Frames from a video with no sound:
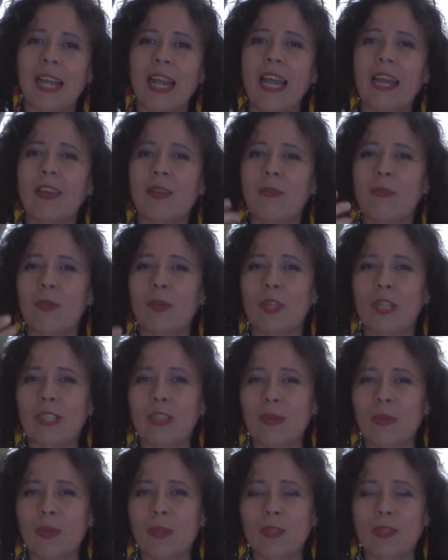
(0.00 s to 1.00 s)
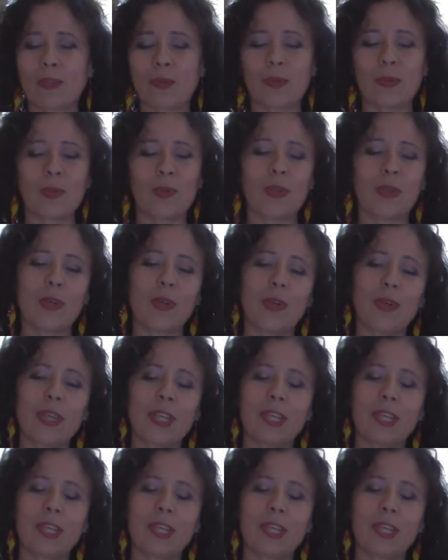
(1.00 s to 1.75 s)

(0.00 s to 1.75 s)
carro, por eso veo su color.